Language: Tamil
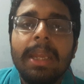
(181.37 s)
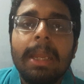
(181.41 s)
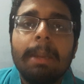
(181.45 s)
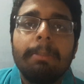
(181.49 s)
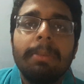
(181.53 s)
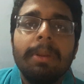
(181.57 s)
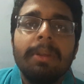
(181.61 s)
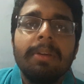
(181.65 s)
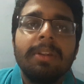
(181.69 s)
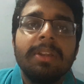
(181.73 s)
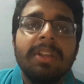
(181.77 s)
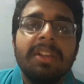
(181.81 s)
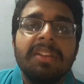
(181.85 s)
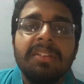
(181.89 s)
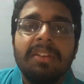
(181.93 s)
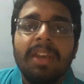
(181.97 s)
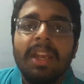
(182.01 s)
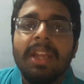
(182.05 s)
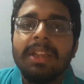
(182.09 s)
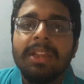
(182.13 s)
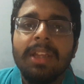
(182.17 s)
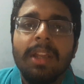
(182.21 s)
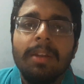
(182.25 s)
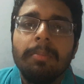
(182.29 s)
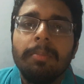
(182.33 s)
நீங்கள் எப்படி வந்து
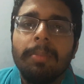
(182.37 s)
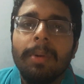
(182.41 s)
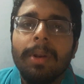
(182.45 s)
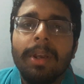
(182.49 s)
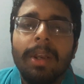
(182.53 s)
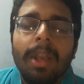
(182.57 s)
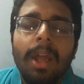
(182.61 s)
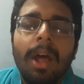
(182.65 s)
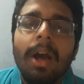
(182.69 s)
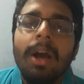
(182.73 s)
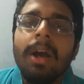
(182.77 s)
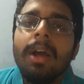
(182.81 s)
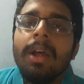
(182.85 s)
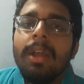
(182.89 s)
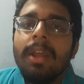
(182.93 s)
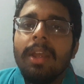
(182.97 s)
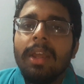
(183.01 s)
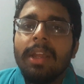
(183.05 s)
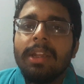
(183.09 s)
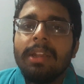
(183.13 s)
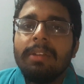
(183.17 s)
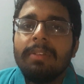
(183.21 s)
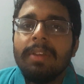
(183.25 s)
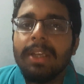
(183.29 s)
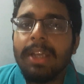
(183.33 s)
ஸ்ட்ரெங்தன் பண்ணலாம்
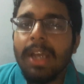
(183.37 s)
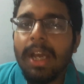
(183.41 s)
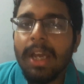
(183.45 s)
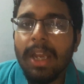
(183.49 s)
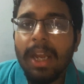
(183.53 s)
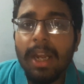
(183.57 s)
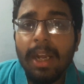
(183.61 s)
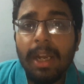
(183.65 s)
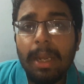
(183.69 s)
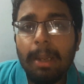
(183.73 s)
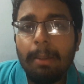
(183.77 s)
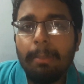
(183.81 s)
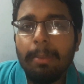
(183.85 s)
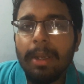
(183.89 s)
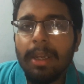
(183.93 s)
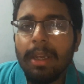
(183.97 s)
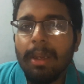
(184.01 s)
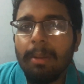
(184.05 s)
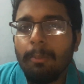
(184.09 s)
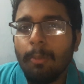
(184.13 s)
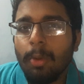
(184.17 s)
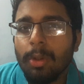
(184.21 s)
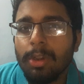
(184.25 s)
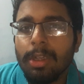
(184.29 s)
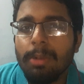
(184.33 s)
இந்த வீக்காக இருக்கிற இடங்கள் எப்படி
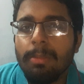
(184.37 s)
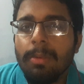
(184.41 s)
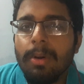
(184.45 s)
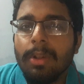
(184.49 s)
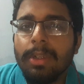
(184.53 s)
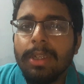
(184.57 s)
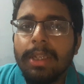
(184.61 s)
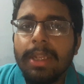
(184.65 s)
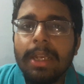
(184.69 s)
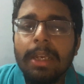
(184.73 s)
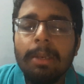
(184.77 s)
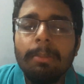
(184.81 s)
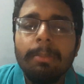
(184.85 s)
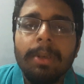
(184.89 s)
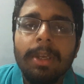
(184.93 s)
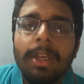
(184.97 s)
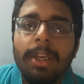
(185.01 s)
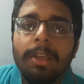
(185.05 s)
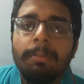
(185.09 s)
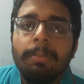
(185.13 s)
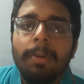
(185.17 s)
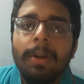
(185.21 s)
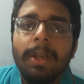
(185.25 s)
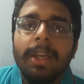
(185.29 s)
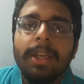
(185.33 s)
நீங்கள் மொத்தமாக வந்து
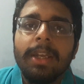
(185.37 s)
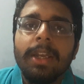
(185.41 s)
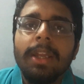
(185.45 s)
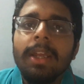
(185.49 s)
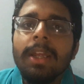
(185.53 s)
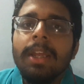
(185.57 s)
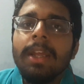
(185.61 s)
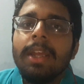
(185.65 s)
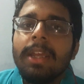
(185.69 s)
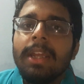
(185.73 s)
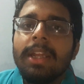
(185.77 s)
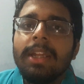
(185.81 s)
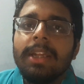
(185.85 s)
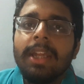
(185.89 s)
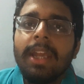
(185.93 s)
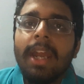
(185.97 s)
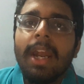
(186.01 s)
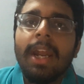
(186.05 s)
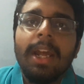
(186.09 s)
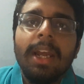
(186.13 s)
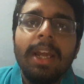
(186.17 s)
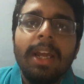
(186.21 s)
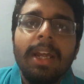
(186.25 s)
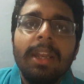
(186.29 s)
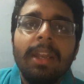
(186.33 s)
எலிமினேட் பண்ணிவிட்டு இந்த
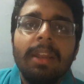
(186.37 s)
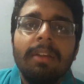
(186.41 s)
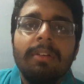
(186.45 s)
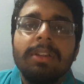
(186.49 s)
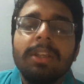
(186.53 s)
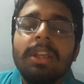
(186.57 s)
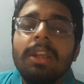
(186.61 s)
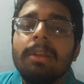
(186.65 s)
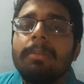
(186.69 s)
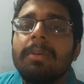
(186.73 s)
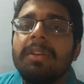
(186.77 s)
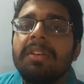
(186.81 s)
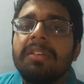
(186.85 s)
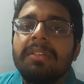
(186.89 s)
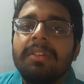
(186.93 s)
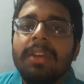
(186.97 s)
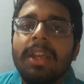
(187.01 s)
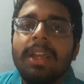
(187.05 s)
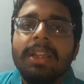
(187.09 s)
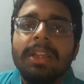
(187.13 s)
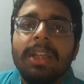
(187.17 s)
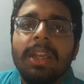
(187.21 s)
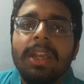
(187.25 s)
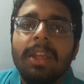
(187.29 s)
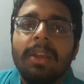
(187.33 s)
இடங்களில் வந்து நம்ம
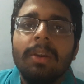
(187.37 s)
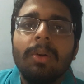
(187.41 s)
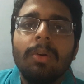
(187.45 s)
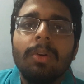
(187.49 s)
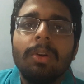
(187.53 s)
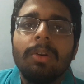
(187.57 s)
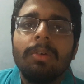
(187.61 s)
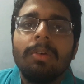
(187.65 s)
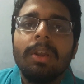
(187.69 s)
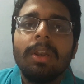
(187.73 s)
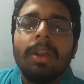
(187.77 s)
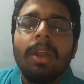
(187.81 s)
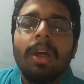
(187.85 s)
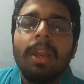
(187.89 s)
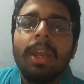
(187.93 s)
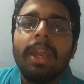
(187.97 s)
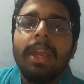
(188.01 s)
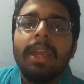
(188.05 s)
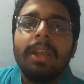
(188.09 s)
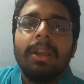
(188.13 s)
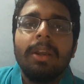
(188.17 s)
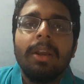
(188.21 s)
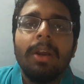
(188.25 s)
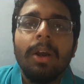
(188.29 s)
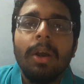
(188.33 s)
ஸ்ட்ரெங்தனிங் கொண்டு வரலாம்
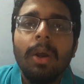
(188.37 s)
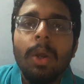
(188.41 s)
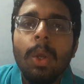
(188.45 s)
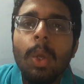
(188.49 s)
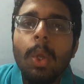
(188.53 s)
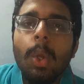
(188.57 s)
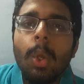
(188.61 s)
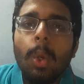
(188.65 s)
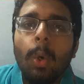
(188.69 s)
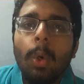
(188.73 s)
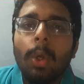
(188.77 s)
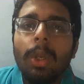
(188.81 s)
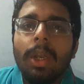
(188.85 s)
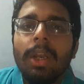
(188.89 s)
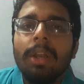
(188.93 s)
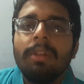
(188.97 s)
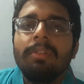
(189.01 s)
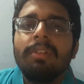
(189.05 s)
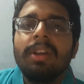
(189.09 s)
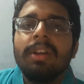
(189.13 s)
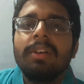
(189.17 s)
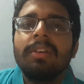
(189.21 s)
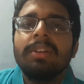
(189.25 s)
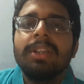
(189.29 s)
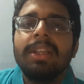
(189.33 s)
லைக்
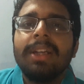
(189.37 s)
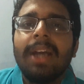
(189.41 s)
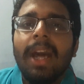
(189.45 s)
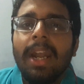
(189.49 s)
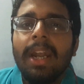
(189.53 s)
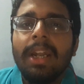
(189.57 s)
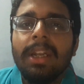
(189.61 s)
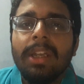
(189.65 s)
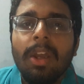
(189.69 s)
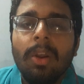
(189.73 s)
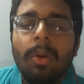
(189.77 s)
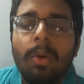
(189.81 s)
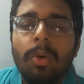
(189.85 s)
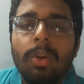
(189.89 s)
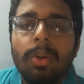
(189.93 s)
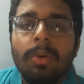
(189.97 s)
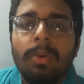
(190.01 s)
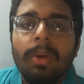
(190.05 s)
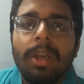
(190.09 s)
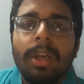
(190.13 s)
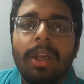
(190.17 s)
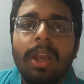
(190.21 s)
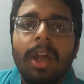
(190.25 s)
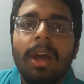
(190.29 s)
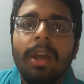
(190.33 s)
ஓரளவுக்கு வந்து கரெக்டாக கொண்டு
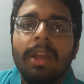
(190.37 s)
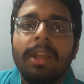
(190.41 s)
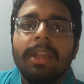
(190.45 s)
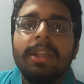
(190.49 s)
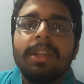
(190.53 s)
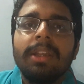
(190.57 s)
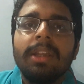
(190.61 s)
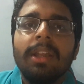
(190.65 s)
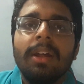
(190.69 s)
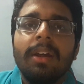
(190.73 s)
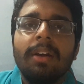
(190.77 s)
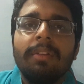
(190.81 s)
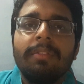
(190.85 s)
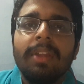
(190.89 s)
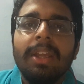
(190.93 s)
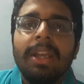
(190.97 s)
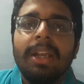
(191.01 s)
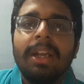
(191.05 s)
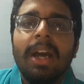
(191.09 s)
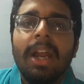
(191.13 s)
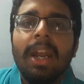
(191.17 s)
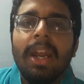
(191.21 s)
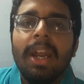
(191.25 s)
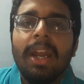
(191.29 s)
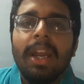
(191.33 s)
வரலாம் இந்த
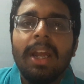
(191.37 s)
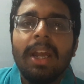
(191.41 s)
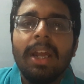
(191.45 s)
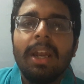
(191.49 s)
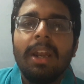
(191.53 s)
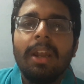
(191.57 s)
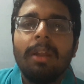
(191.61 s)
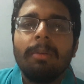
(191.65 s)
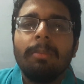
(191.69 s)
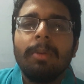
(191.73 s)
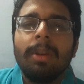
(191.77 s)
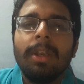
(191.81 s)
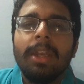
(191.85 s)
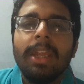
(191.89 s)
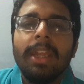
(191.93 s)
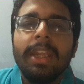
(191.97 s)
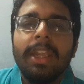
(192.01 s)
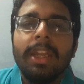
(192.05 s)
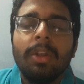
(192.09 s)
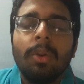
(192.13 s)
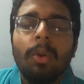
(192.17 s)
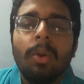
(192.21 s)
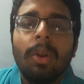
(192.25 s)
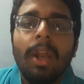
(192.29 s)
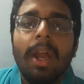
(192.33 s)
வீக்கான இடங்களை நம்ம
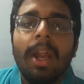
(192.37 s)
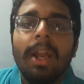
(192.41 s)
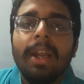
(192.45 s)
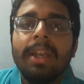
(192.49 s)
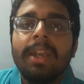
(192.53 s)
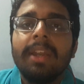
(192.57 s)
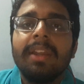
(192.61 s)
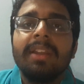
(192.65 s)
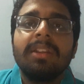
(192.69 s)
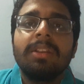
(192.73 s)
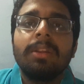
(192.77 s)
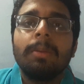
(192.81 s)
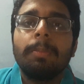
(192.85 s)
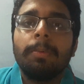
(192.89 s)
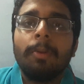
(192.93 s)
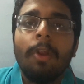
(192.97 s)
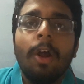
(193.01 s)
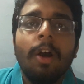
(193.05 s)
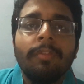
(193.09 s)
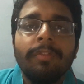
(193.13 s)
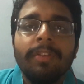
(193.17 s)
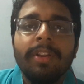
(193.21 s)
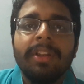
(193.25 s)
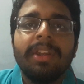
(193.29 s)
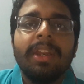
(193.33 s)
நீக்கிட்டோம்னா அட்லீஸ்ட்
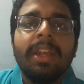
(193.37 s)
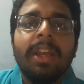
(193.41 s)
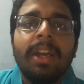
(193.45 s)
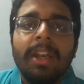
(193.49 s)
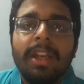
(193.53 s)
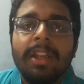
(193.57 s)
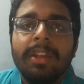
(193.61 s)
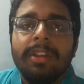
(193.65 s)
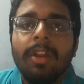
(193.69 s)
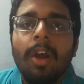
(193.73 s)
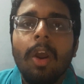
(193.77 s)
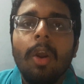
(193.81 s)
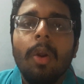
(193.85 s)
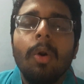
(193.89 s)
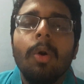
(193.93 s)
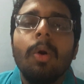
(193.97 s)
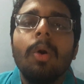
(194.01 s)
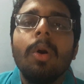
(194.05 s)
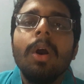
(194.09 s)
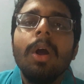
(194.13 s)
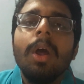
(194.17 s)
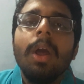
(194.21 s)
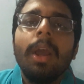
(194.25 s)
ப்ராஃபிட்ஸ் இன்க்ரீஸ் ஆகும்